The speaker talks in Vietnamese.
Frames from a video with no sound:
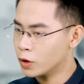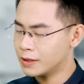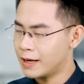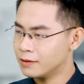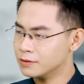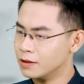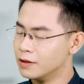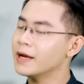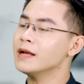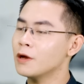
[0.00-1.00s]
hòa tan thực sự
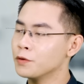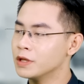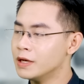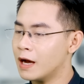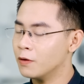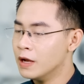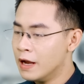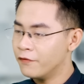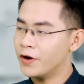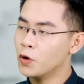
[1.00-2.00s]
nó khác nhau như thế nào,
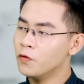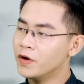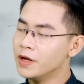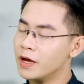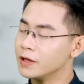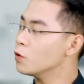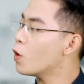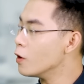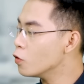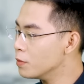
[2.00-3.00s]
và đối với hệ tiêu
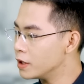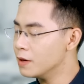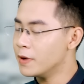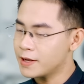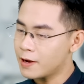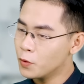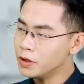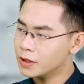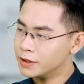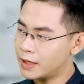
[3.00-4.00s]
hóa của mình để mà giải
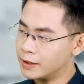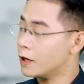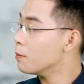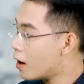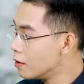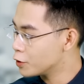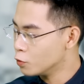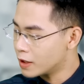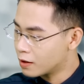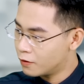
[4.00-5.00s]
quyết tình trạng táo bón thì
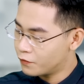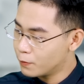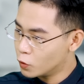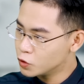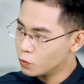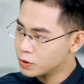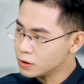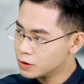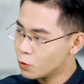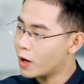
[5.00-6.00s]
chúng ta cần phải bổ sung
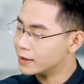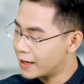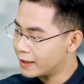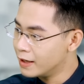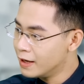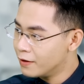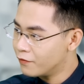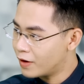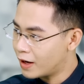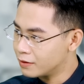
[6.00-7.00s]
chất xơ hòa tan,
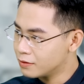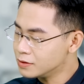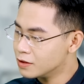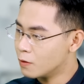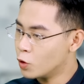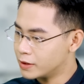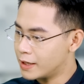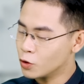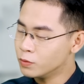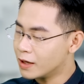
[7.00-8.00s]
và chất xơ không hòa tan
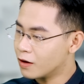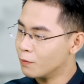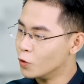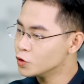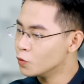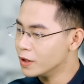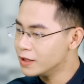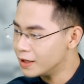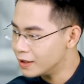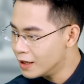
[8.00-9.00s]
là chúng ta cần bổ sung cái
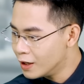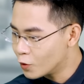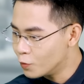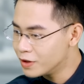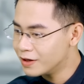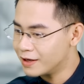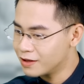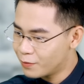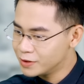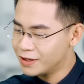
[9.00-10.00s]
gì, cũng như là
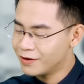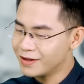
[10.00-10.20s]
nhờ bác sĩ có